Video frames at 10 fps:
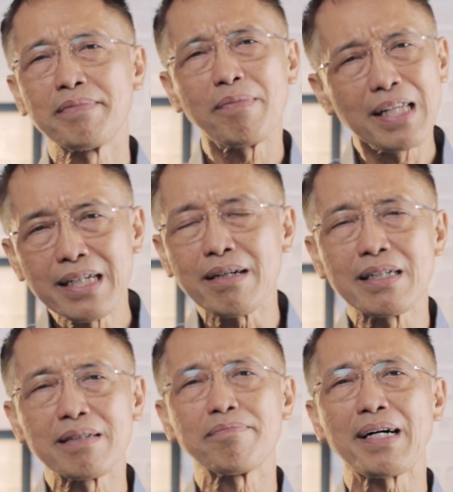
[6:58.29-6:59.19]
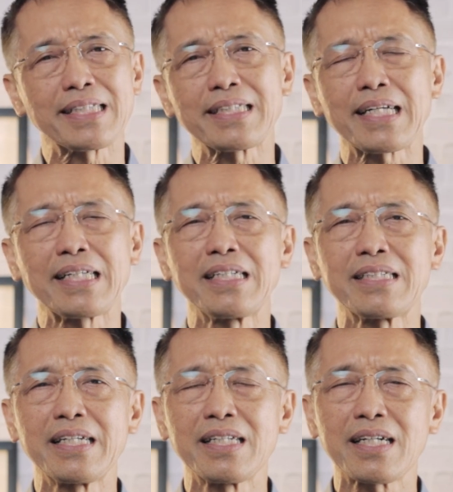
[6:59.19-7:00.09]
มันเป็นเรื่องมหัศจรรย์จ
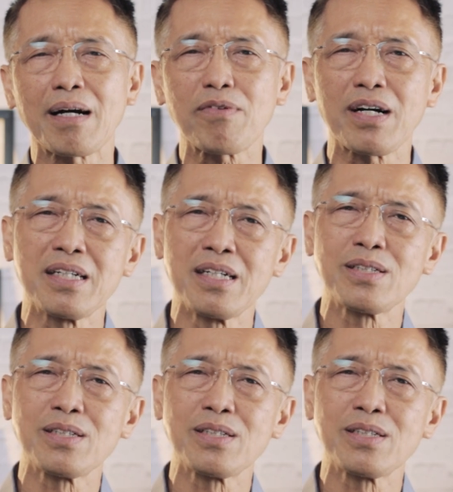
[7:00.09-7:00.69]
ริงๆนะครับว่า